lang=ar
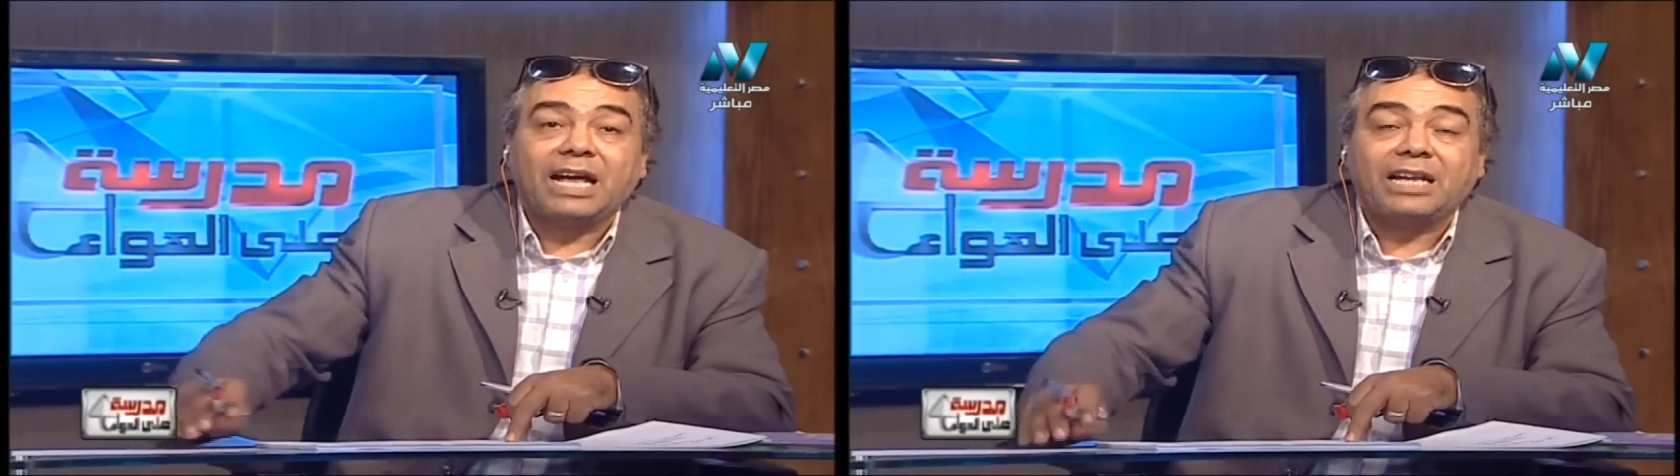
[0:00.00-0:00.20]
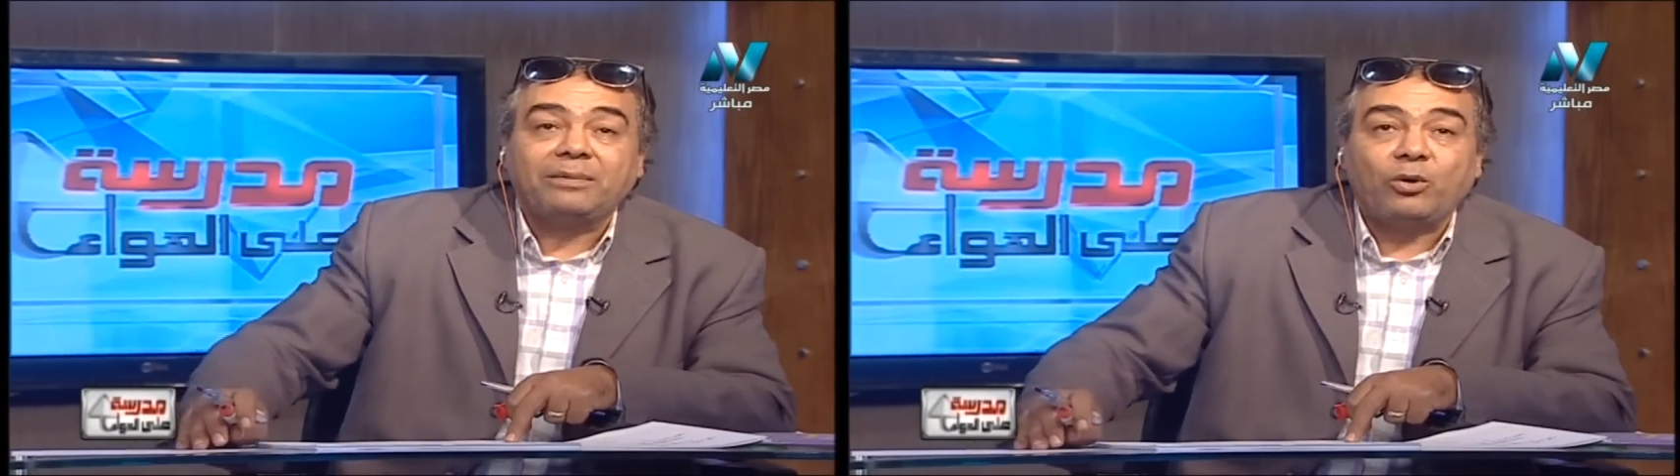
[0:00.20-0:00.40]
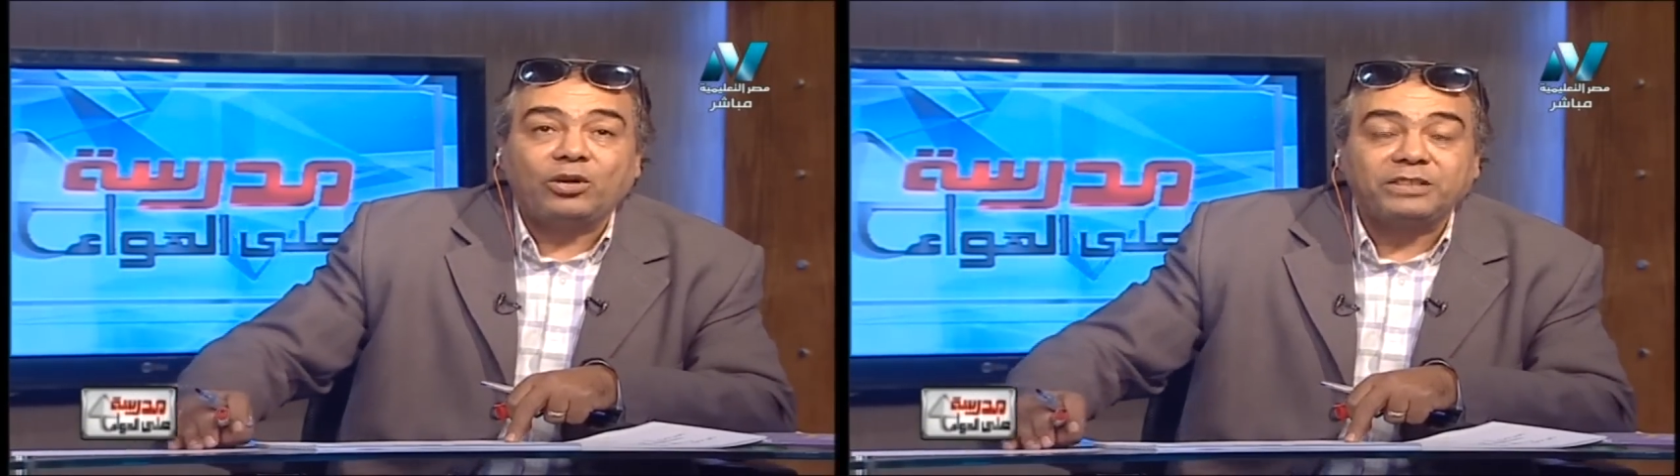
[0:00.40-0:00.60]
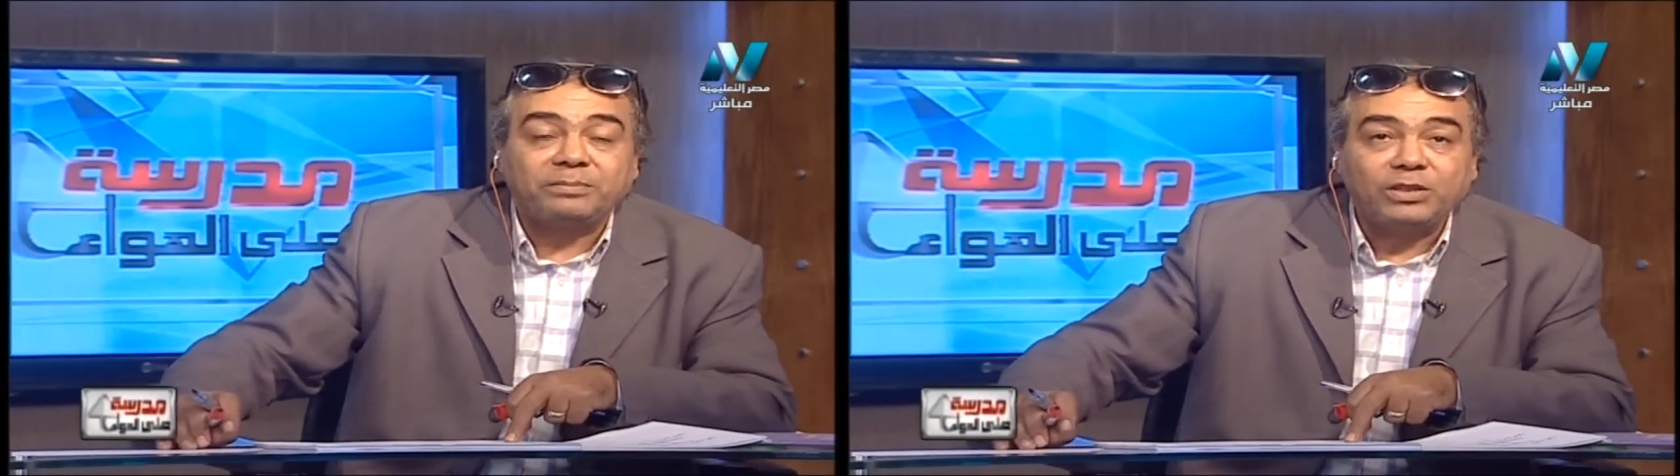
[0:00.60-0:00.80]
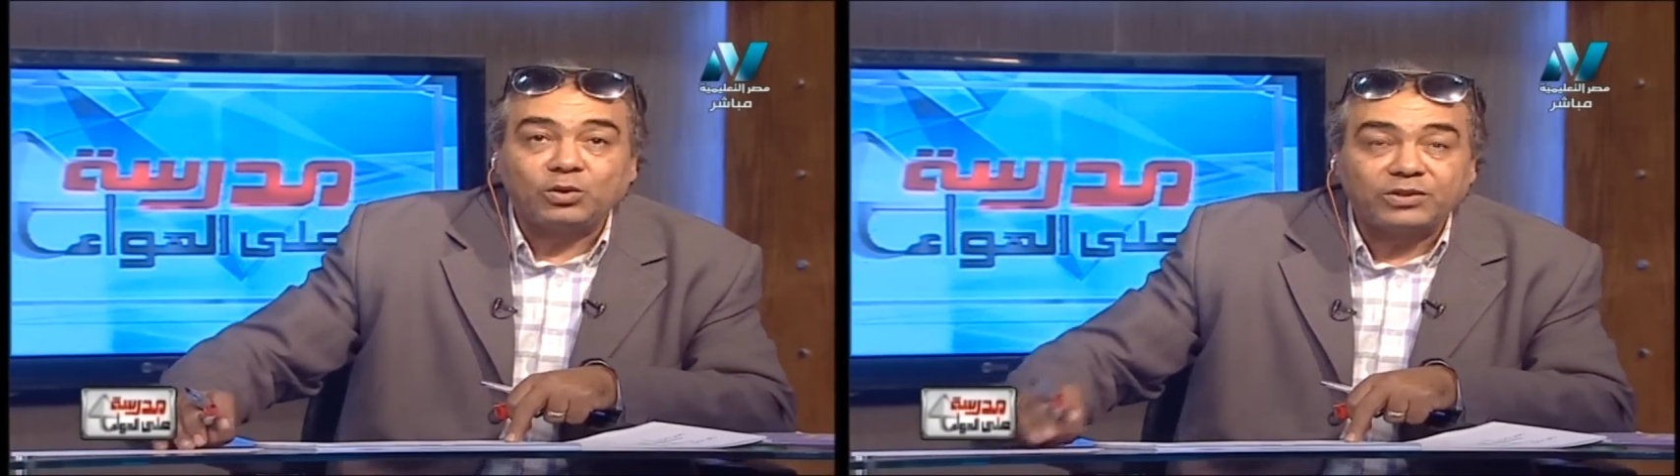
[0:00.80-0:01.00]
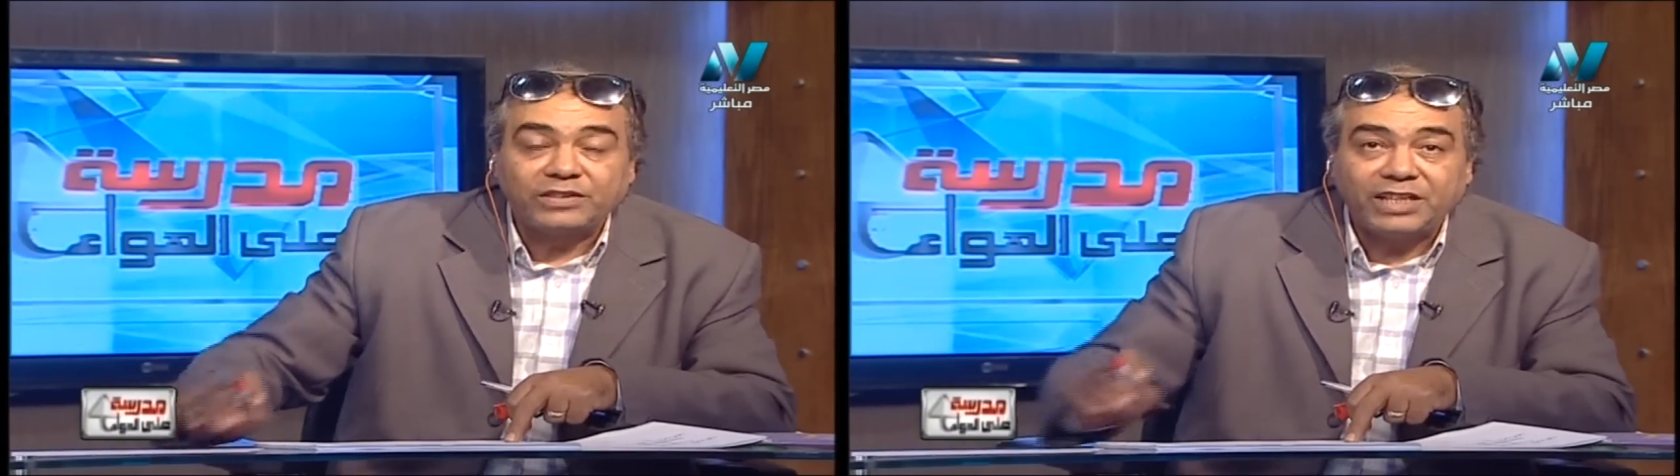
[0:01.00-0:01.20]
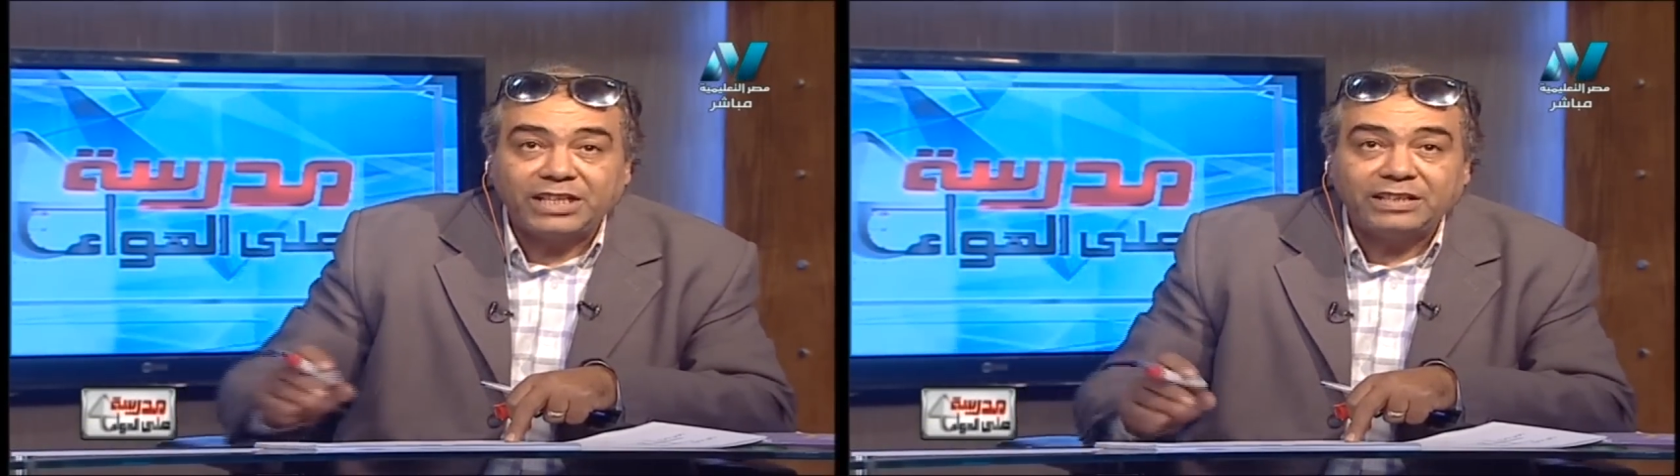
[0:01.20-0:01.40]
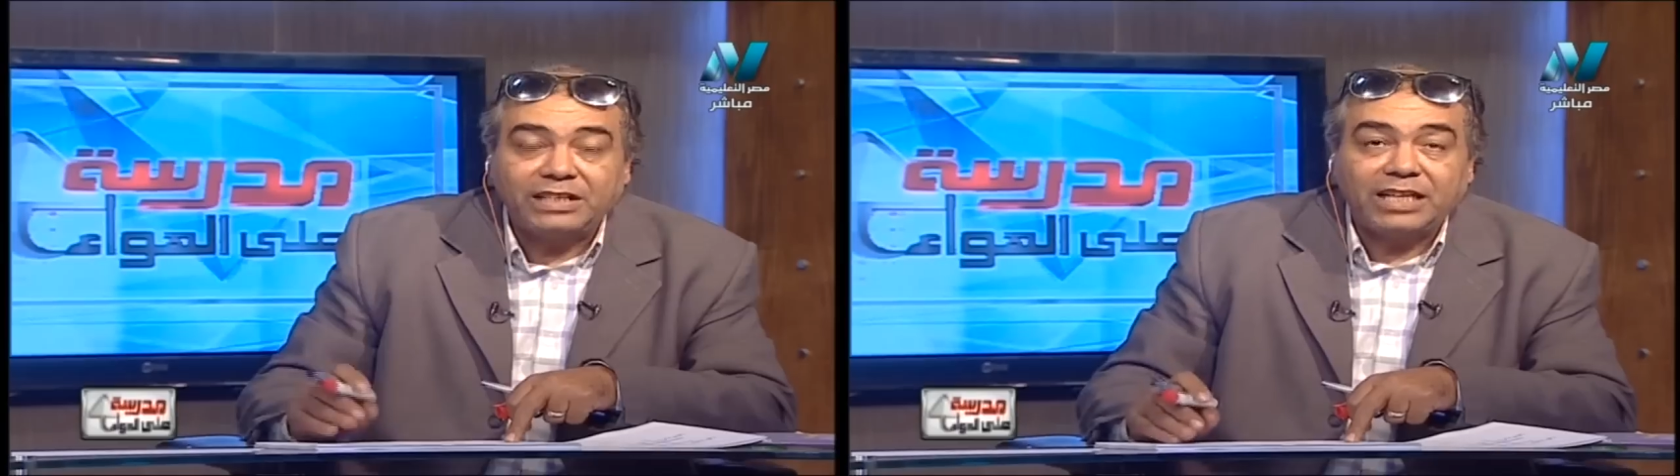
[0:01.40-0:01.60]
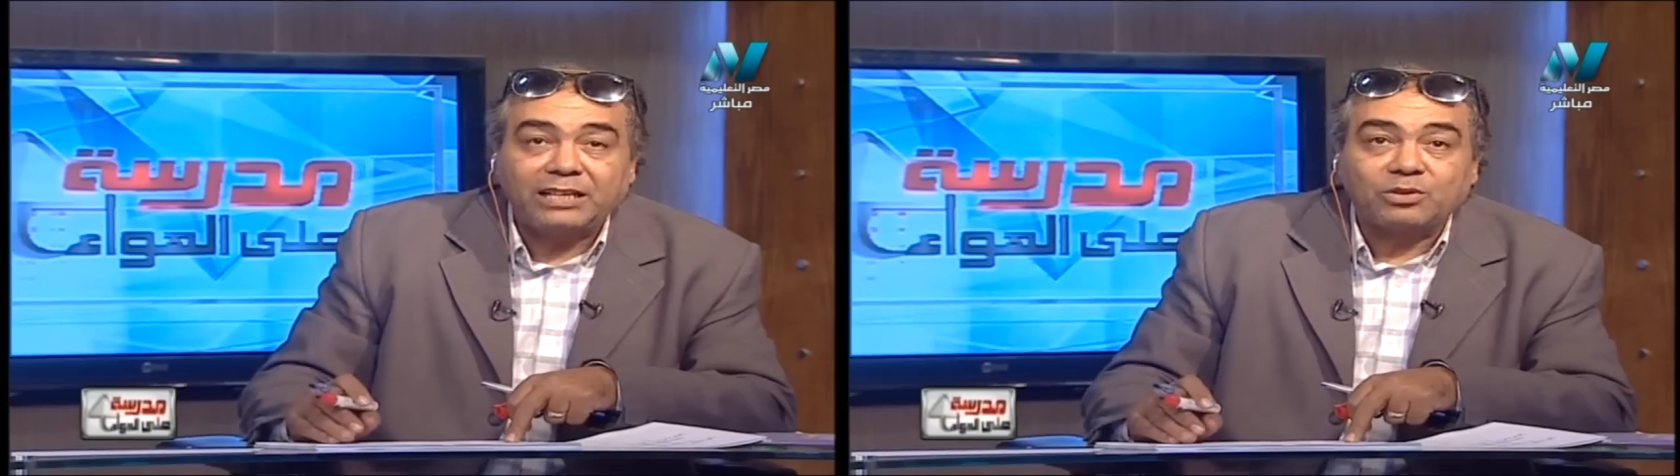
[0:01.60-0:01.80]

البعد بين نقطتين لان